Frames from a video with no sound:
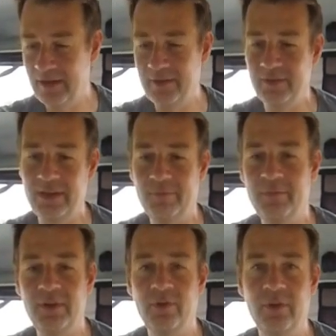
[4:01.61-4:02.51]
Also ich habe
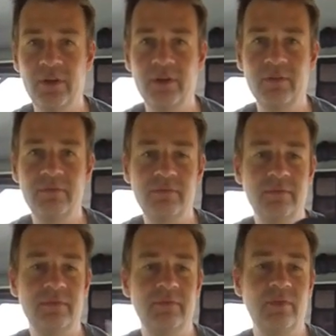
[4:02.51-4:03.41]
mir so, eine,
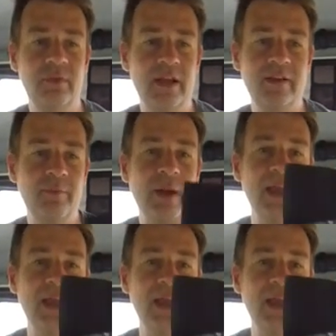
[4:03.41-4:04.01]
so ein kleines